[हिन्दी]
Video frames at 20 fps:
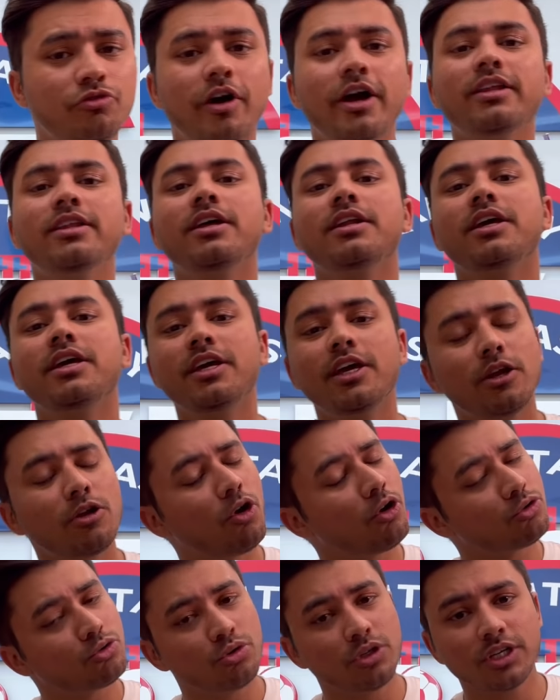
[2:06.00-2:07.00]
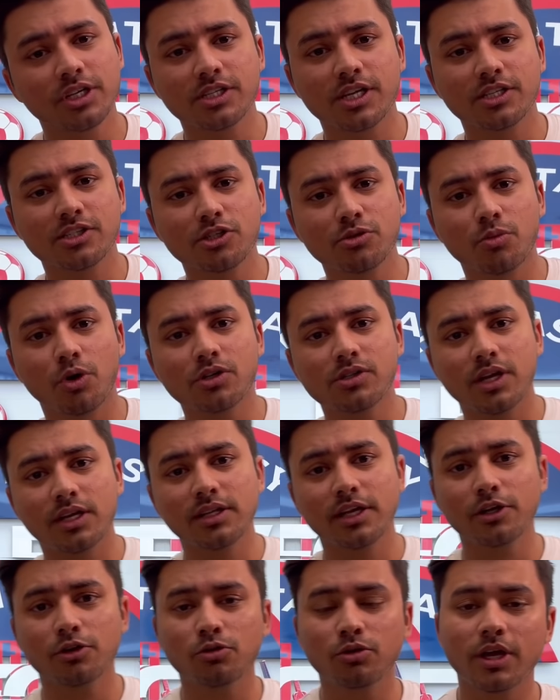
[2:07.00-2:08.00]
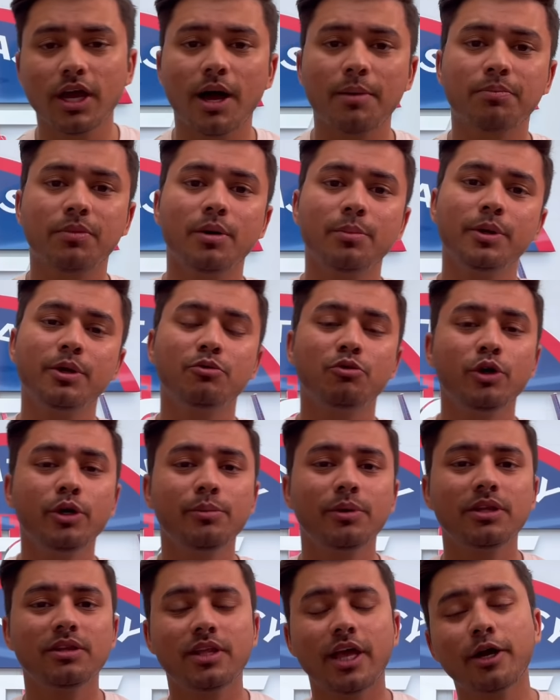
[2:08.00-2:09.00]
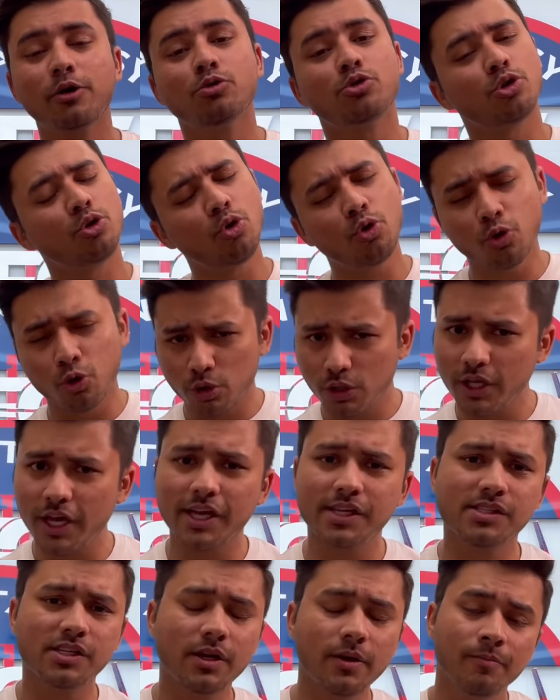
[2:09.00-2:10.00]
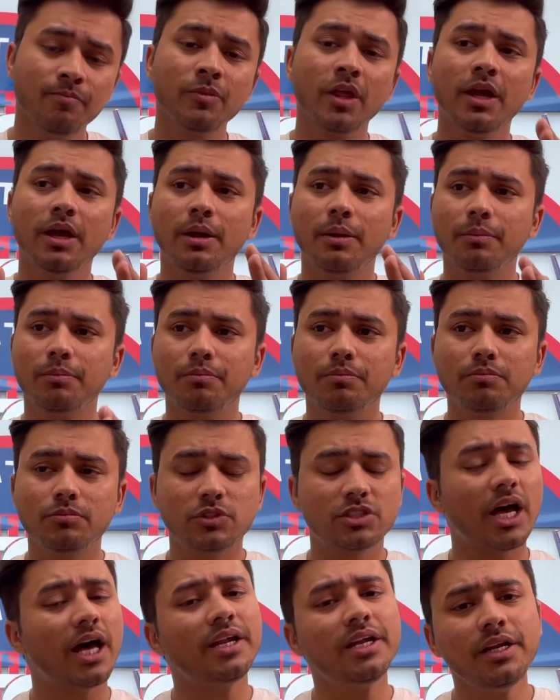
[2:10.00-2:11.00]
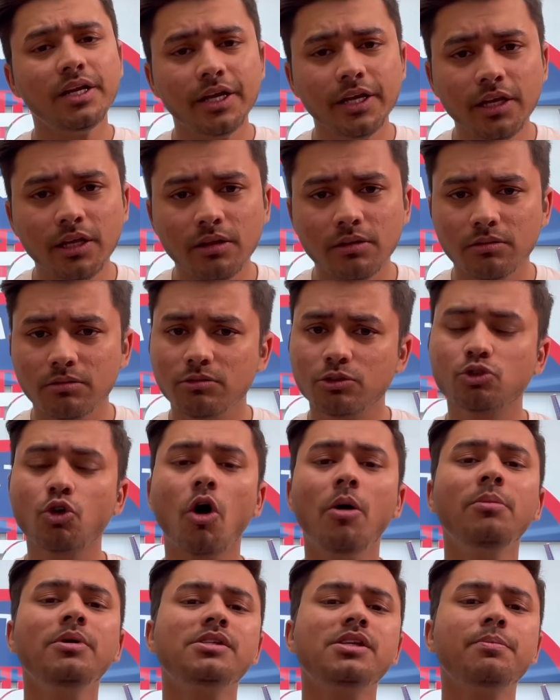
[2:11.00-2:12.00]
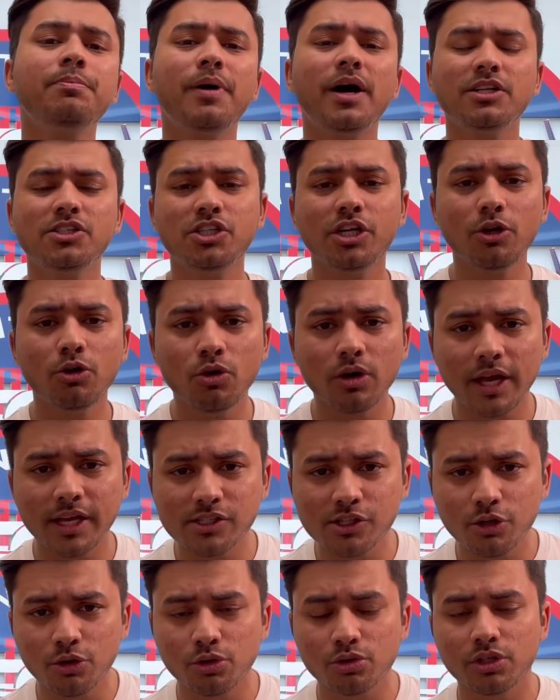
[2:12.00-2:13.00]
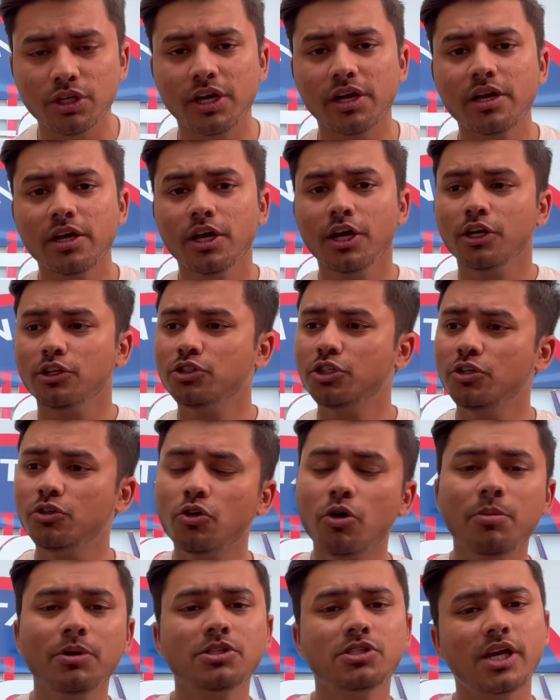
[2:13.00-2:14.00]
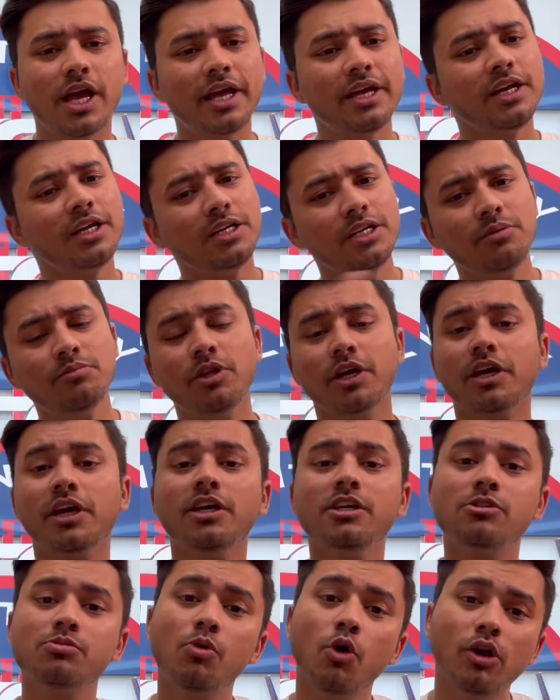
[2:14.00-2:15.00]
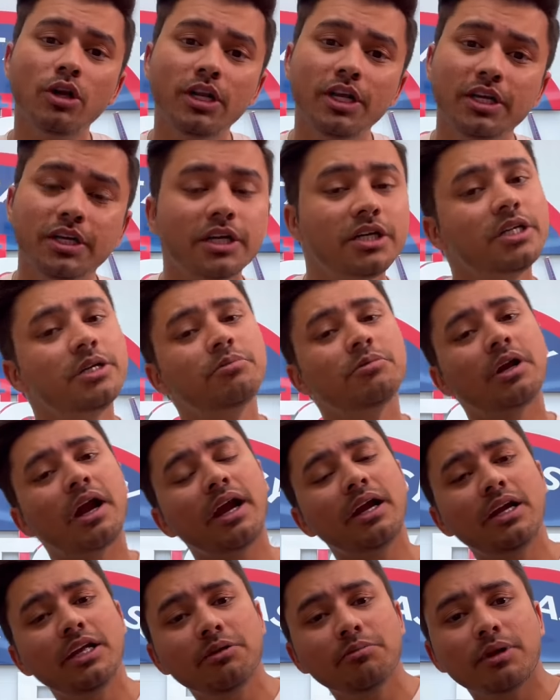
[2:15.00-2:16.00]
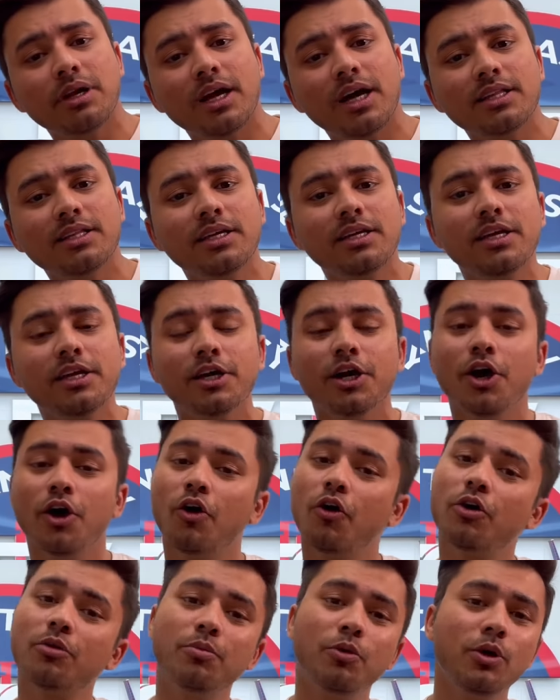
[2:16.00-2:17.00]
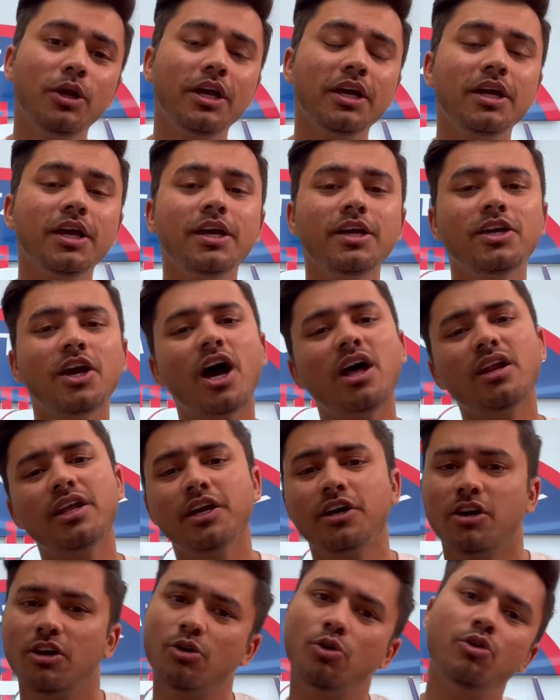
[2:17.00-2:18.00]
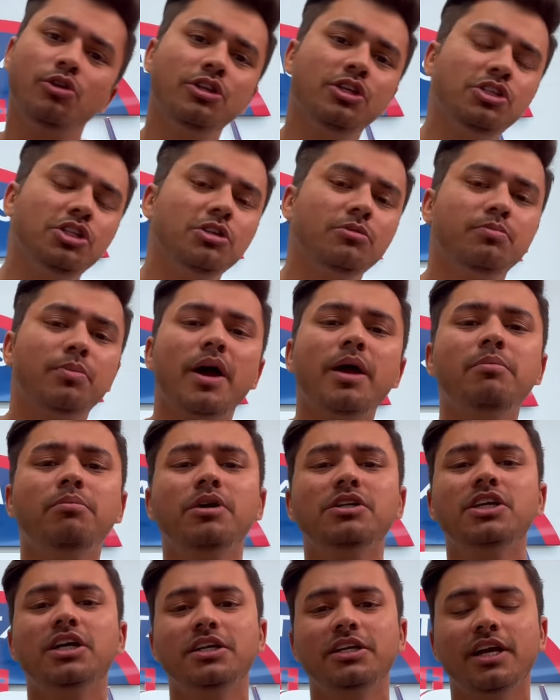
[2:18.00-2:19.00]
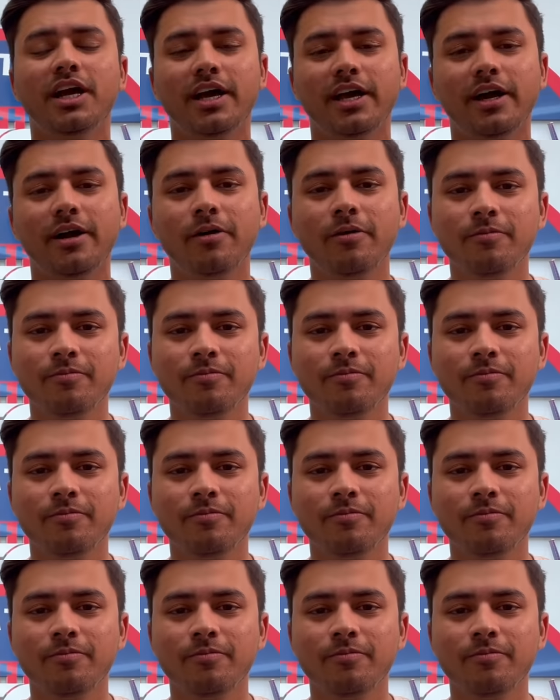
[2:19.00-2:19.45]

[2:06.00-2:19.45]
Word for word: फायदा नहीं है लॉस होने के चांसेस बहुत ज्यादा है क्योंकि आपका फिर वही बनता है कुछ लोग होते हैं ऐसे सारे नहीं सौ में से पांच छह लोग ऐसे होते हैं जिनको बस जाएंगे टीम देखेंगे स्मॉल लीग की टीम ग्रैंड लीग में लगा देंगे और बोलेंगे यार एक करोड़ नहीं जीत पाए मजा नहीं आया